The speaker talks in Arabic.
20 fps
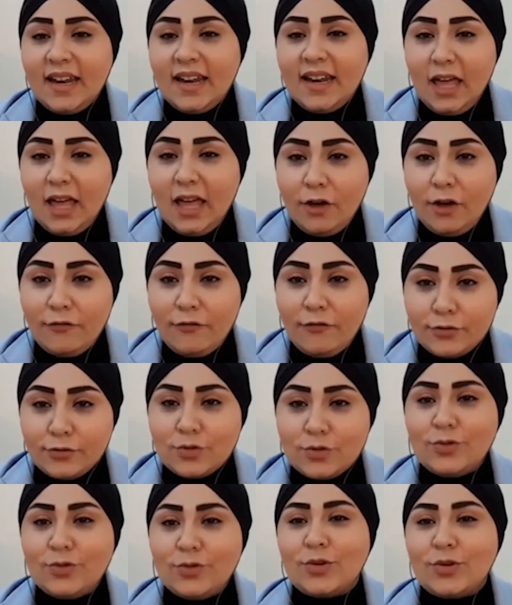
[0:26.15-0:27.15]

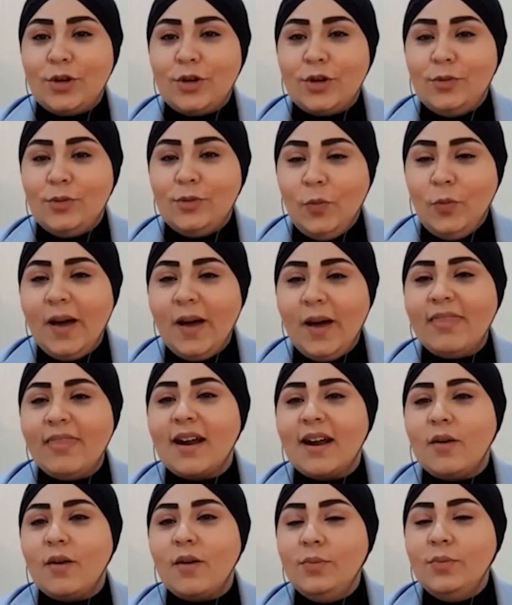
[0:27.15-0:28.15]
غنحفزوا روح
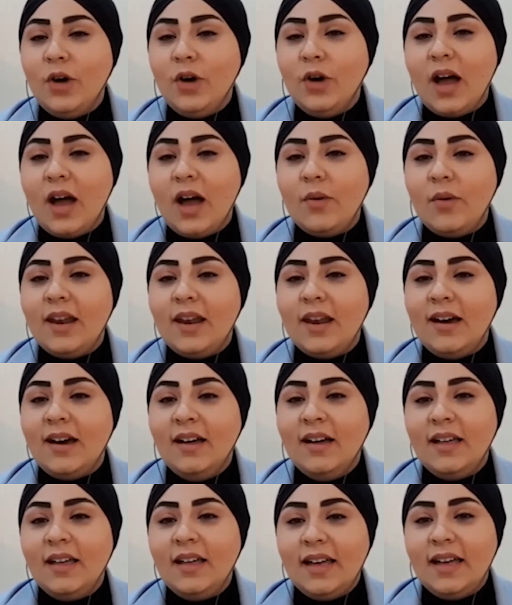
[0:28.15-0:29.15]
المبادرة
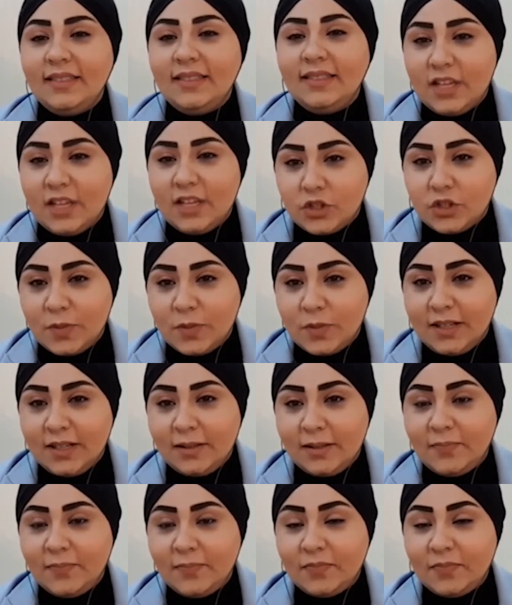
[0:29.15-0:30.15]
والمقاولة عندنا
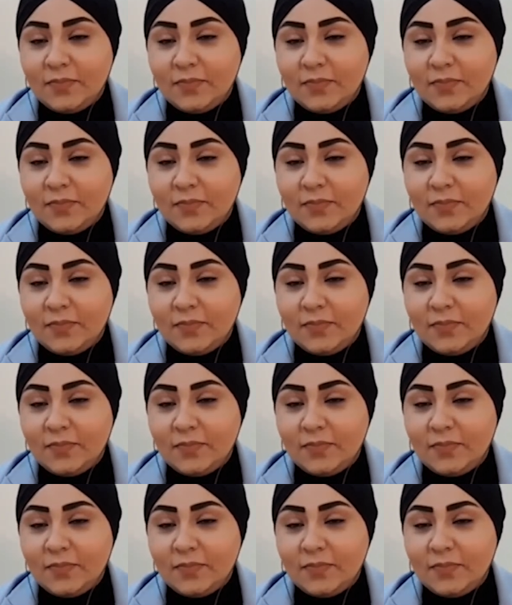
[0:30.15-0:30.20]
جميع